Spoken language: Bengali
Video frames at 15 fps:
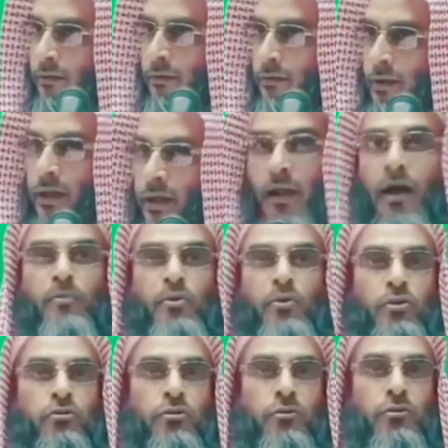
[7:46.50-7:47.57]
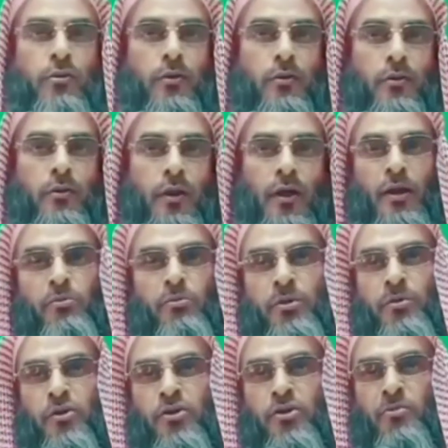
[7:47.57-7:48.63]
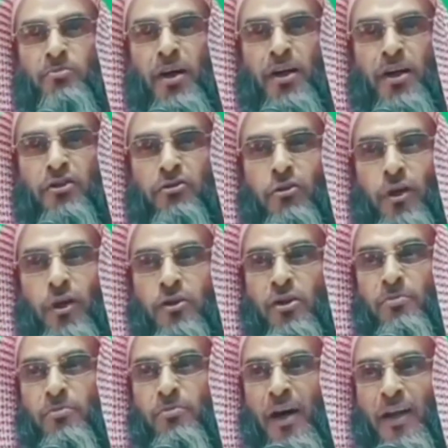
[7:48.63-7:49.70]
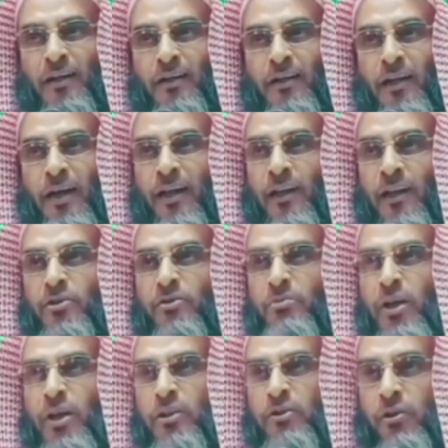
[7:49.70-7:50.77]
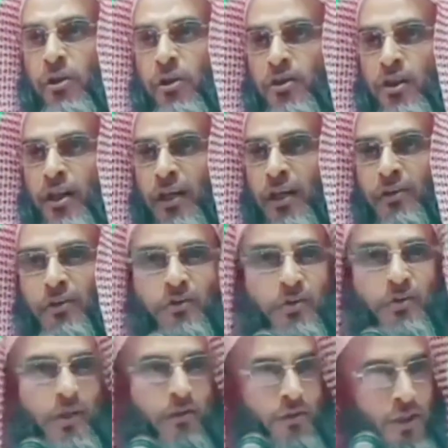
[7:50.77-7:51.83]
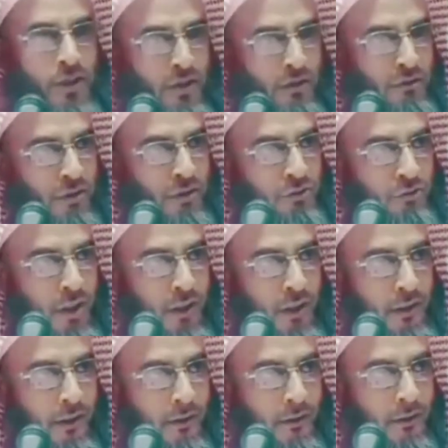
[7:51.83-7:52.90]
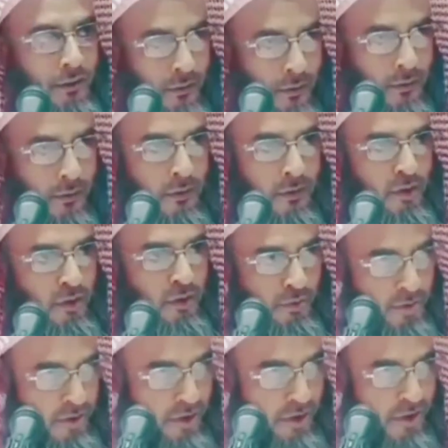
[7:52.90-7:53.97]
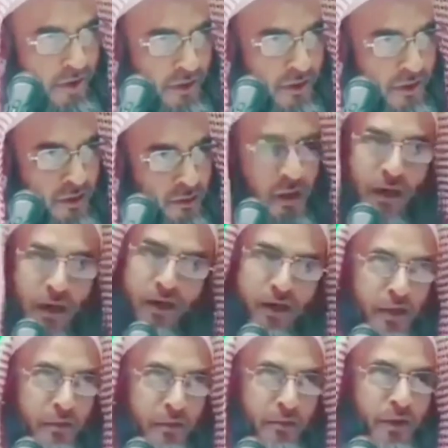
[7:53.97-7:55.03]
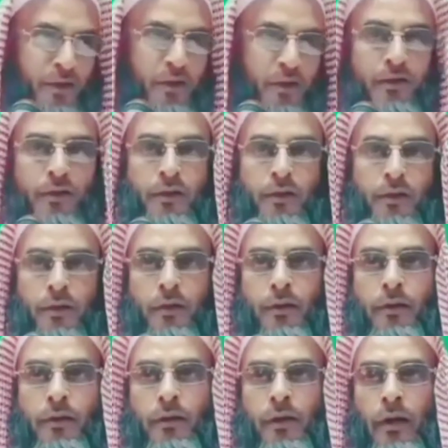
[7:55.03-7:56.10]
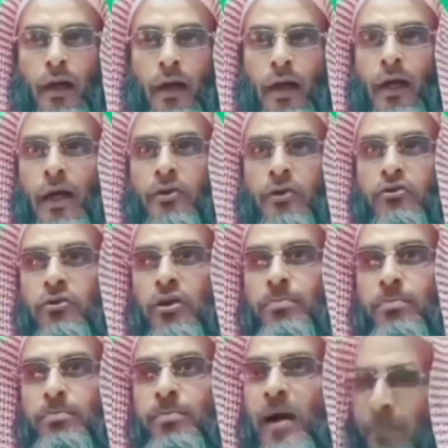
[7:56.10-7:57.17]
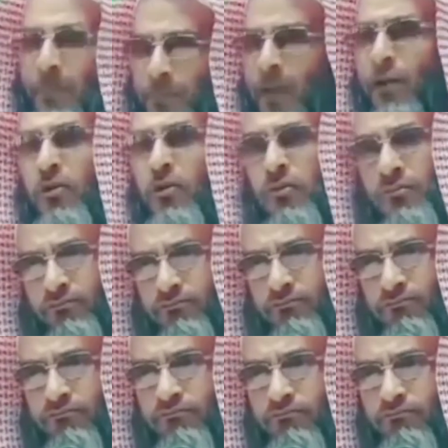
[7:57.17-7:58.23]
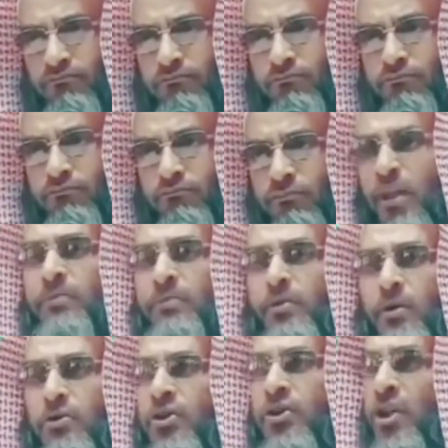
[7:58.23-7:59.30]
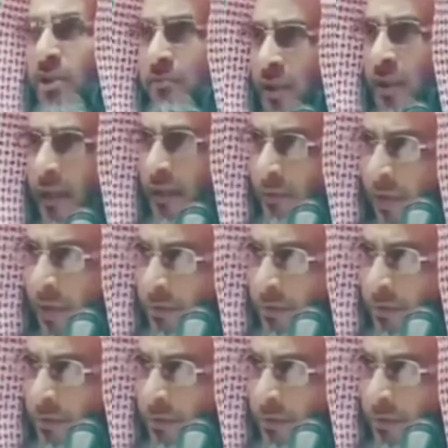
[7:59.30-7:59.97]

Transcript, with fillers: কেরামত কেরামত মানে সম্মানিত করা সম্মান আল্লাহ সম্মানিত করেছেন নেক লোকদেরকে অসাধারণ কিছু দেখিয়ে নবী নয় কিন্তু আল্লাহর নেক বান্দা আর যদি পাপি লোক পাপি লোক শিল বেদাতের পাপে